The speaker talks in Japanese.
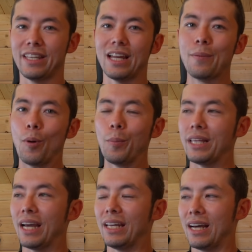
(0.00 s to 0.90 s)
てなんぼみ
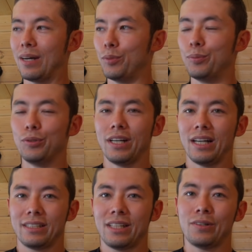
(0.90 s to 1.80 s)
たいな部分
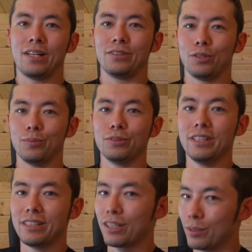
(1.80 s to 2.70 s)
が結構あると思うん
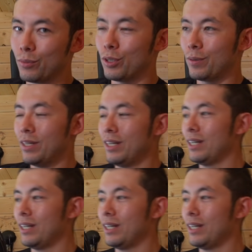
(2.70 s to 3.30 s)
ですけども、